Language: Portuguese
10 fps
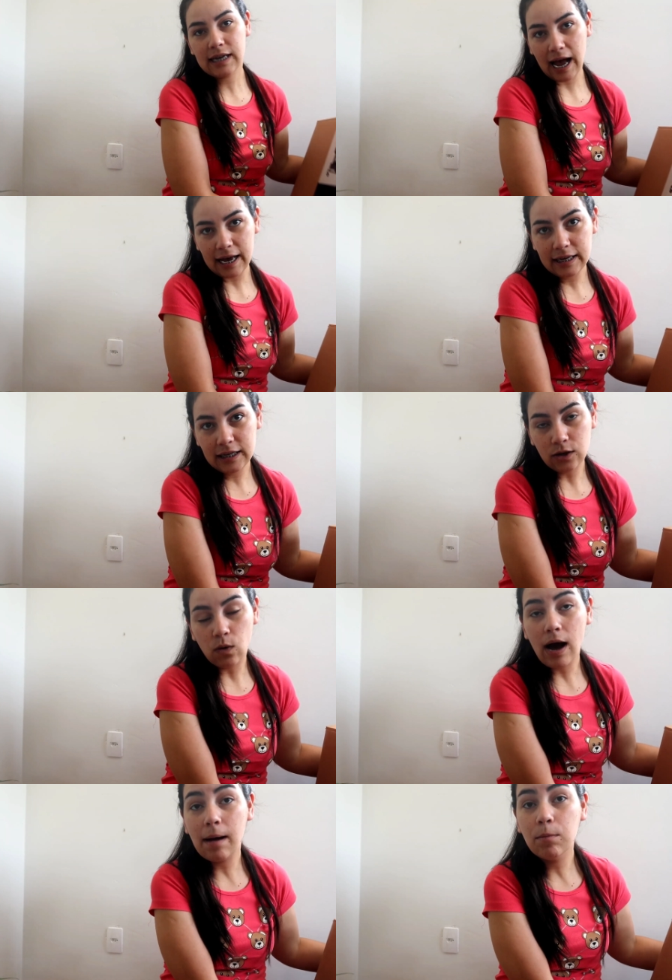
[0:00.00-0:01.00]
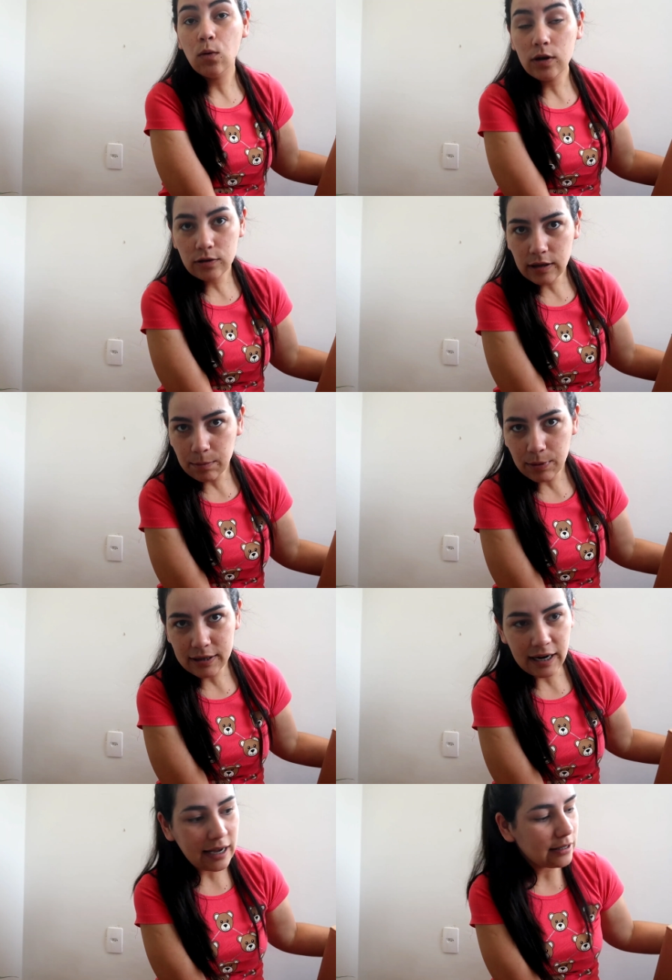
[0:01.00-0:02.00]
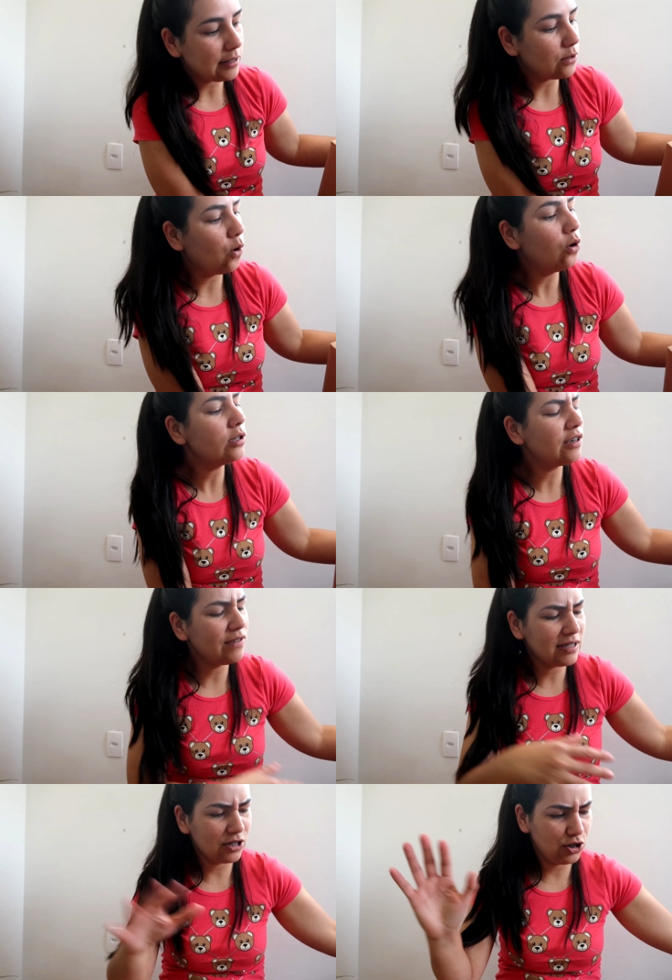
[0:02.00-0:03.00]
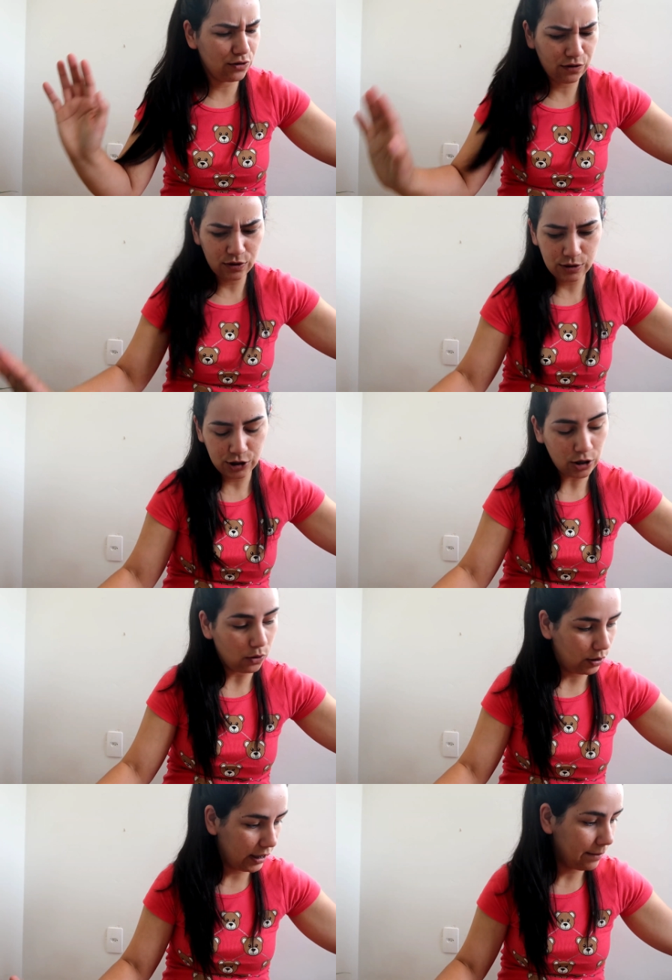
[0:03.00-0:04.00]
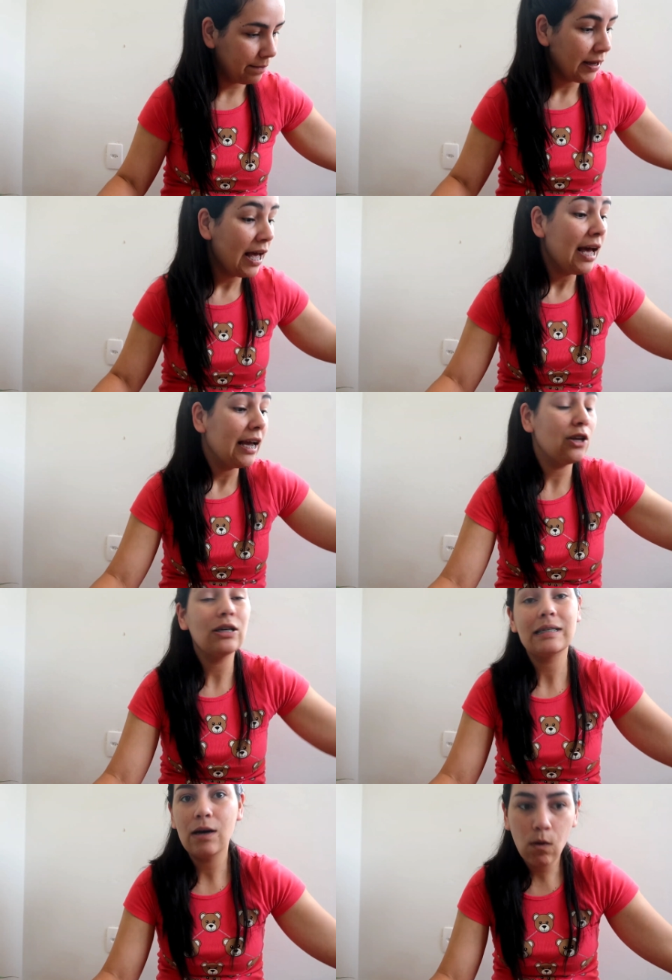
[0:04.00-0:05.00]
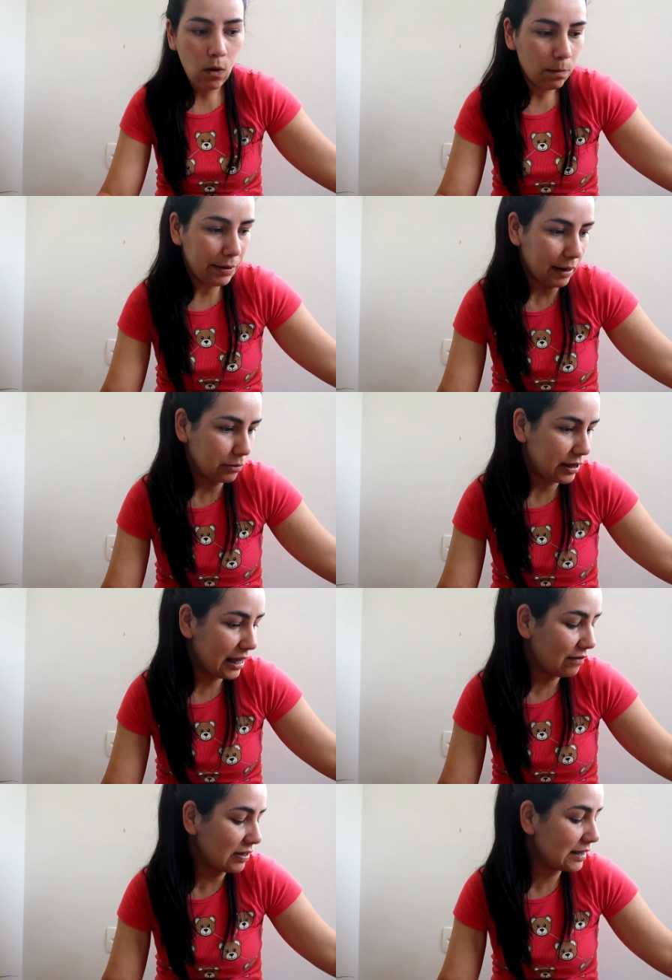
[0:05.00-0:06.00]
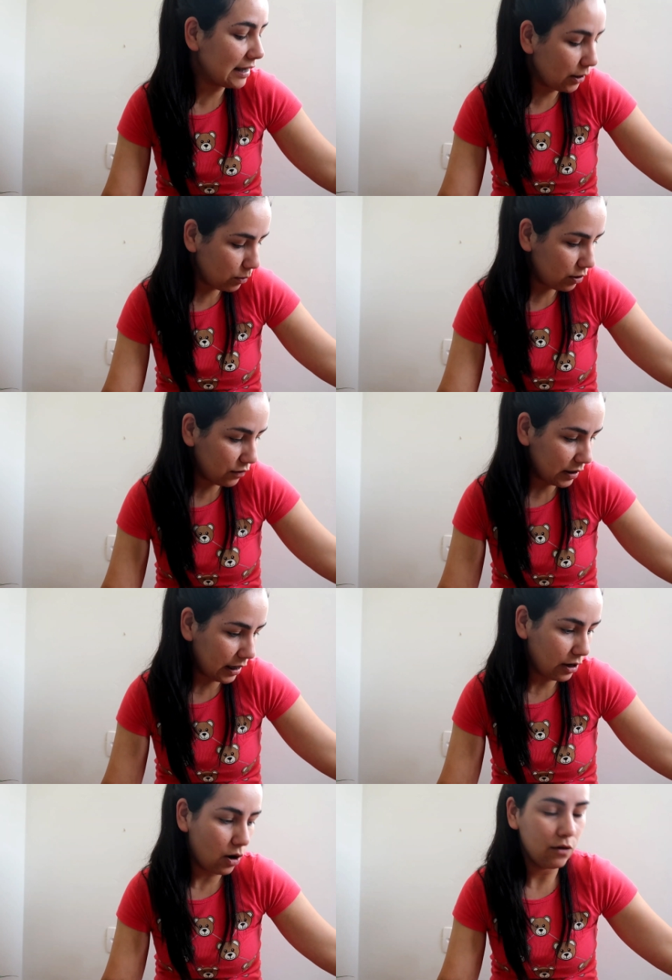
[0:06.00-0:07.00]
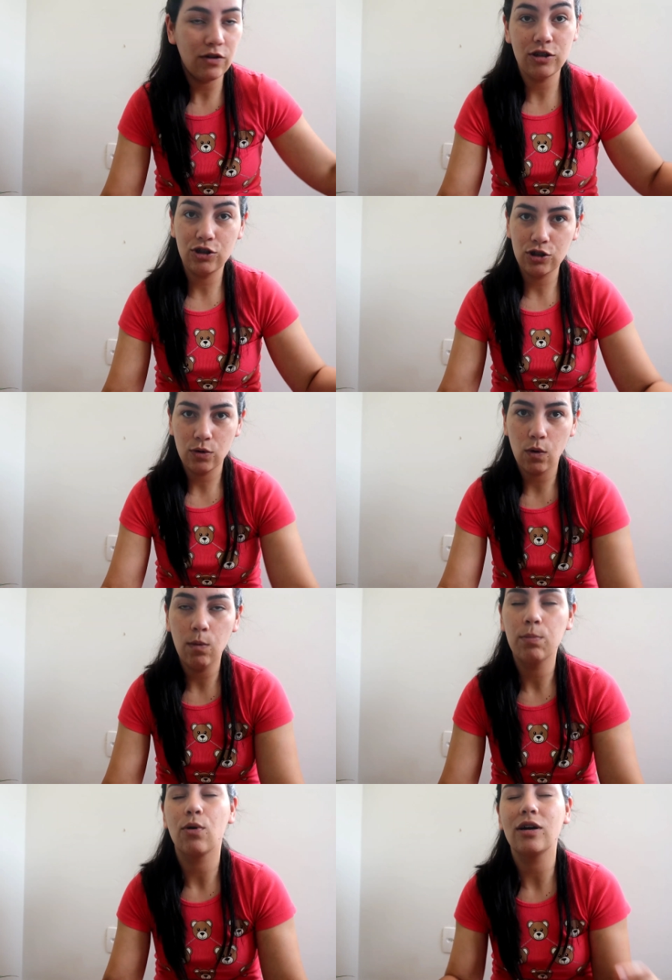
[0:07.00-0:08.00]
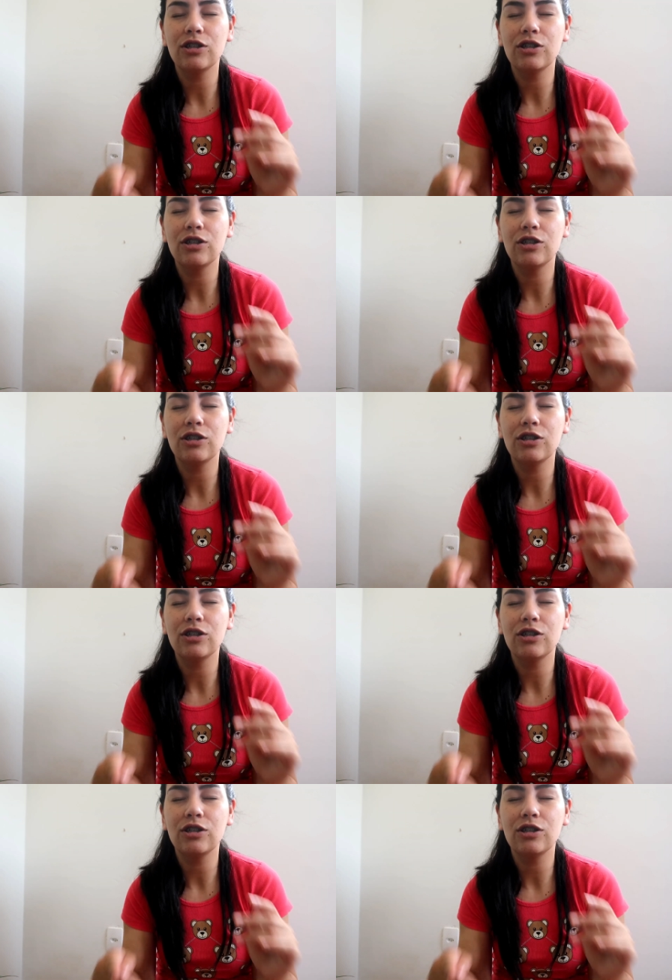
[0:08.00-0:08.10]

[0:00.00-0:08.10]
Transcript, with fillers: carrinho há muito tempo atrás, outra vez que a gente foi no Angelone. E nós não compramos, ele tava 199 e a gente não comprou. A